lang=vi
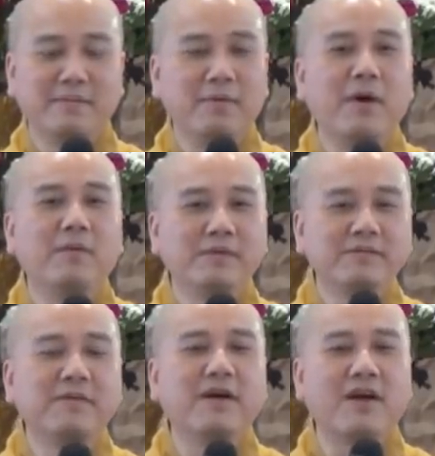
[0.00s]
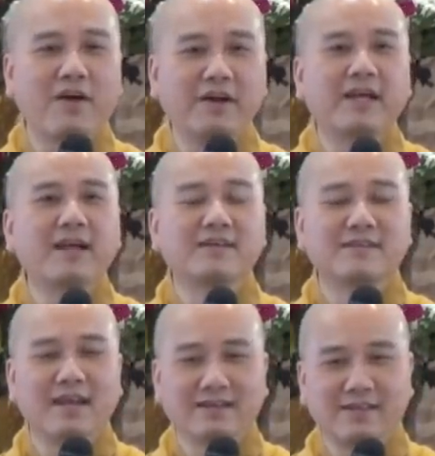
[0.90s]
một hôm đức phật hỏi
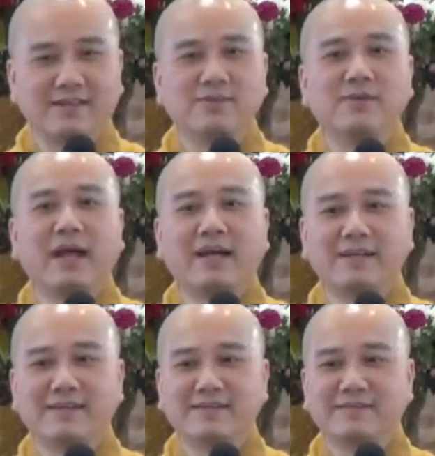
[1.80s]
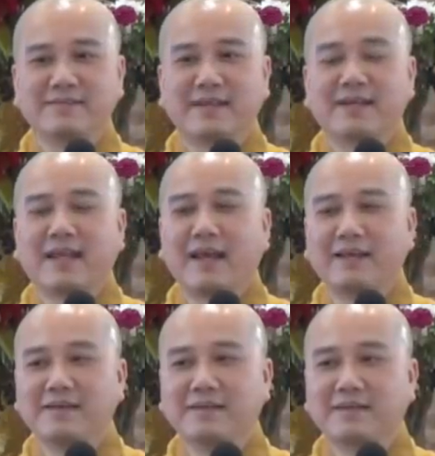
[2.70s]
các đệ tử của ngài các
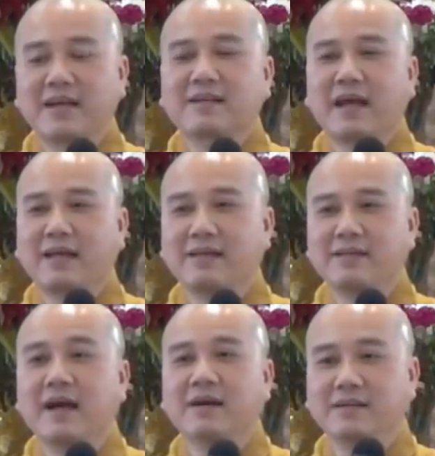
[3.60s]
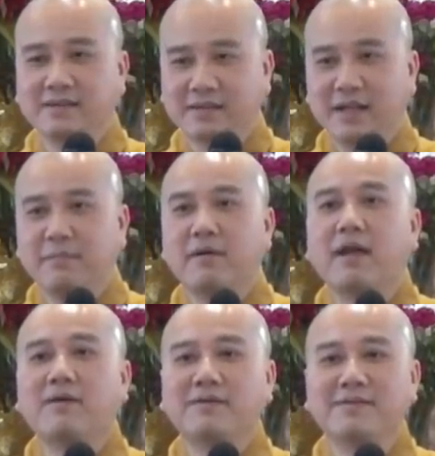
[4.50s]
thầy các thầy đời người là bao
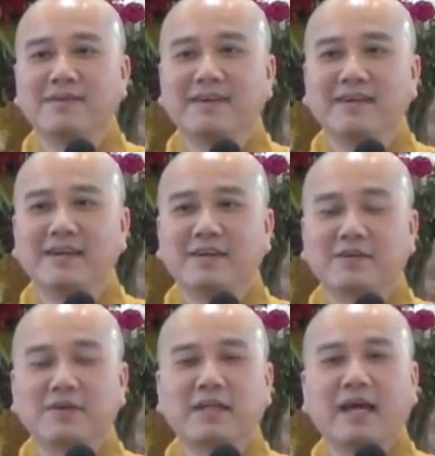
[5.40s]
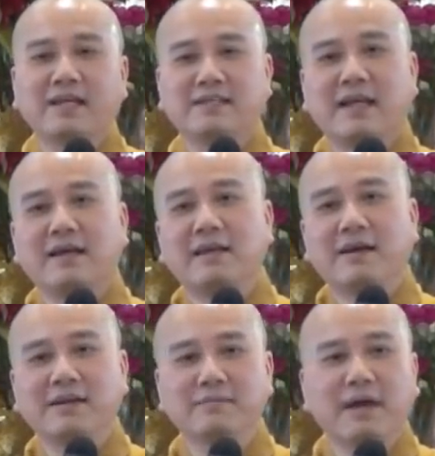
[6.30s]
lâu có thầy trả
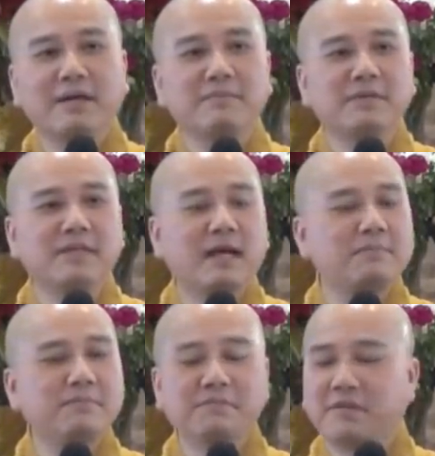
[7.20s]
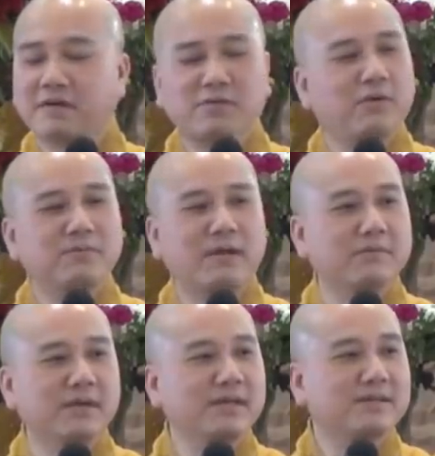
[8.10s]
lời 70 năm Phật cũng không
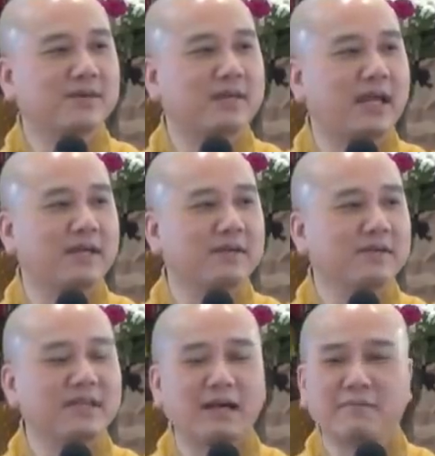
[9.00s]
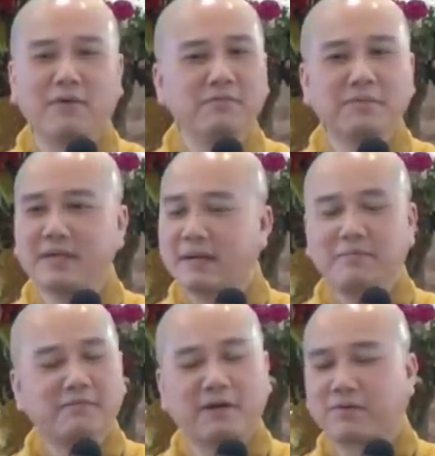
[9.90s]
đồng ý Có thầy nói dạ 40
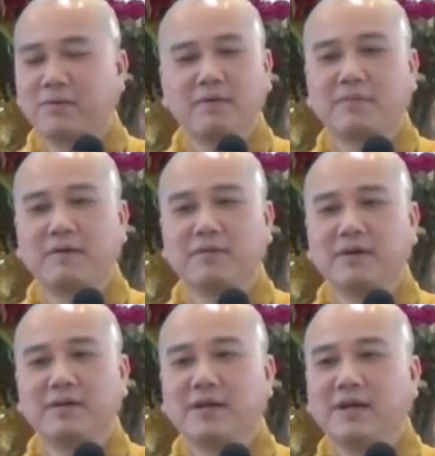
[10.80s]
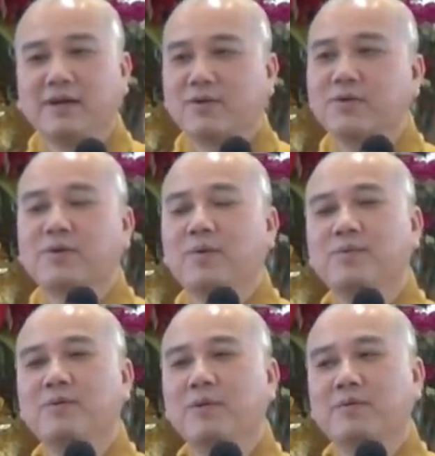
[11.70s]
năm Phật cũng không đồng ý Cuối
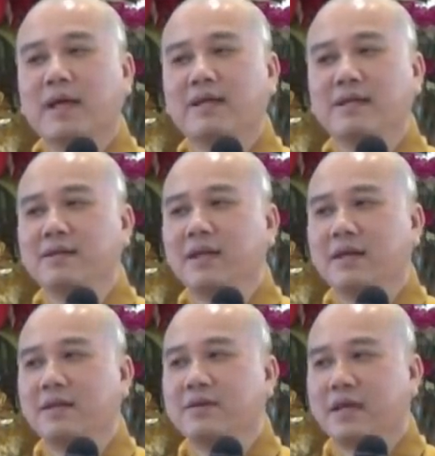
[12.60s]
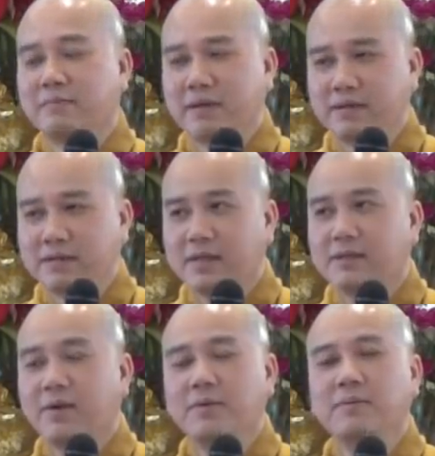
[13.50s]
cùng có một thầy đứng lên nói và dạ, Bách Đức
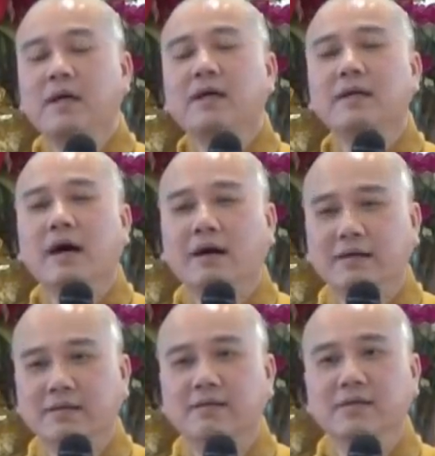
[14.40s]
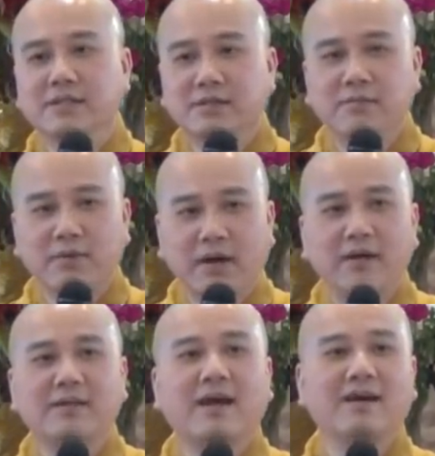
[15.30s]
Thế Tôn Đời người trong một
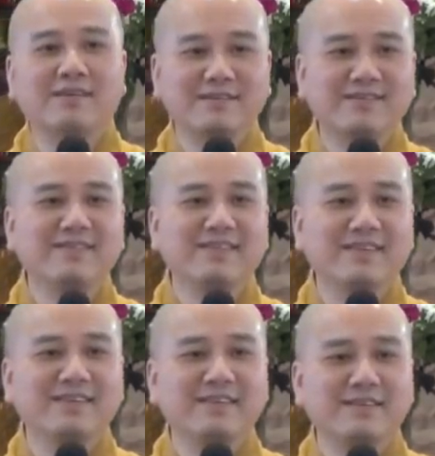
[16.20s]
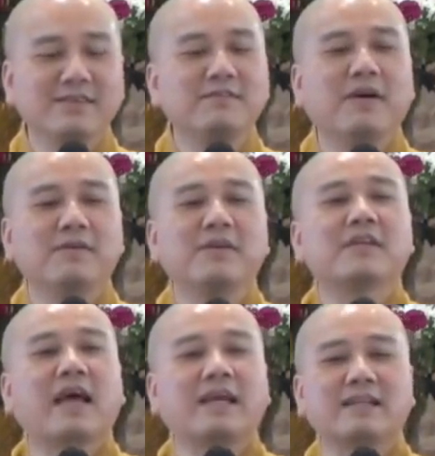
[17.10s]
hơi thở Đức Phật
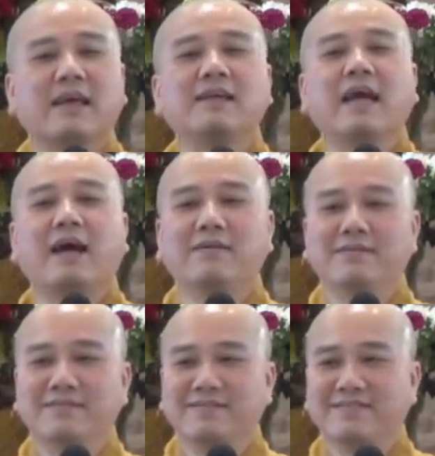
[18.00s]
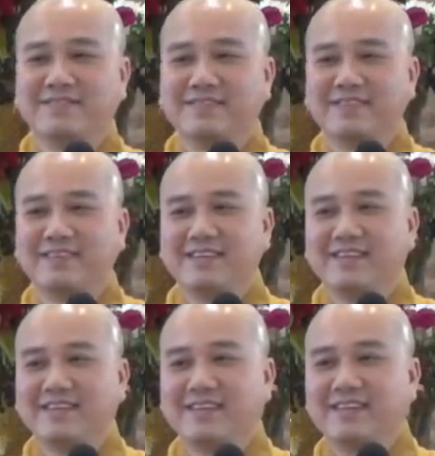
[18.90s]
nói thầy thấy đạo
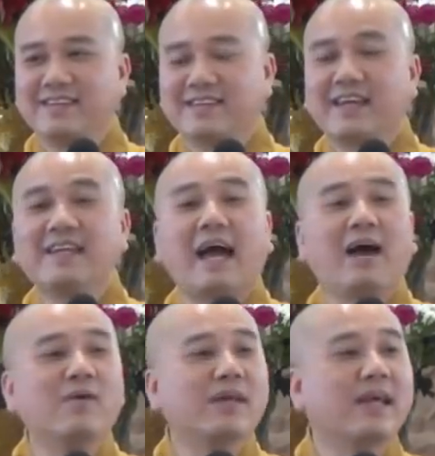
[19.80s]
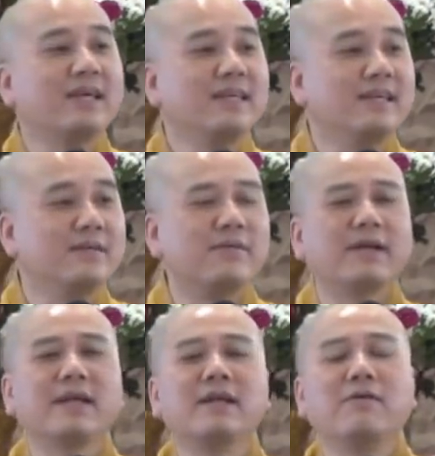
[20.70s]
Thấy đạo là thấy gì Không
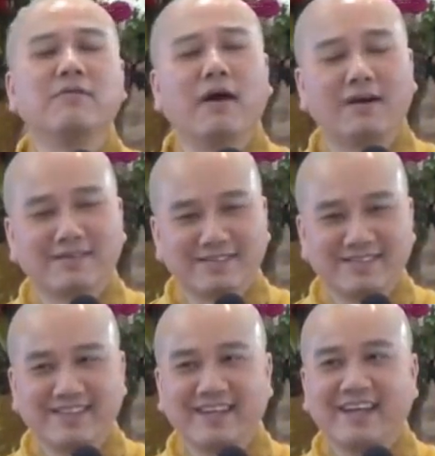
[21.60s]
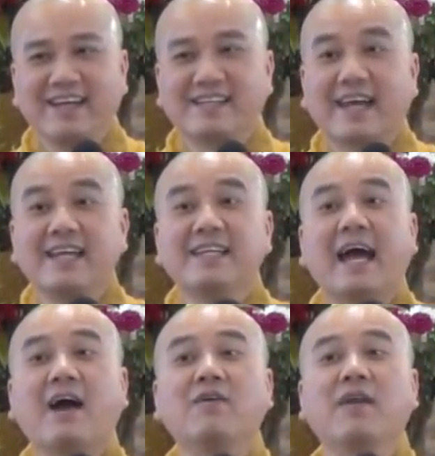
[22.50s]
phải thấy đạo Phật Thấy
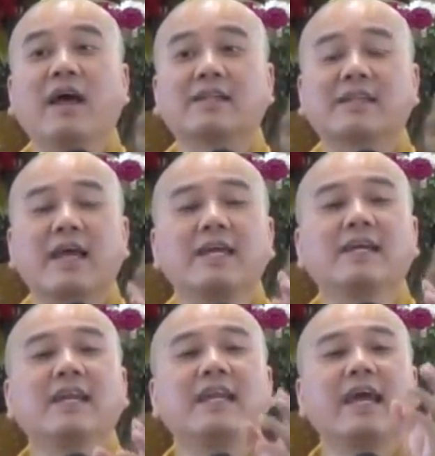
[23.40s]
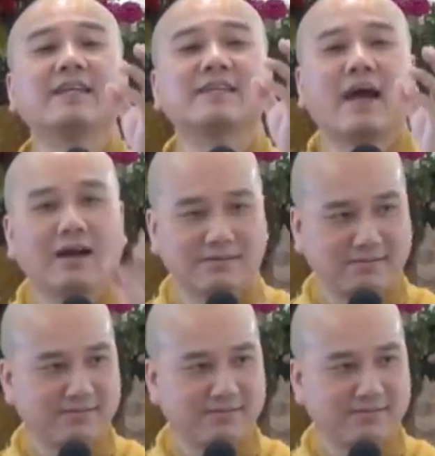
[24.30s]
đạo là thấy cái lẽ thật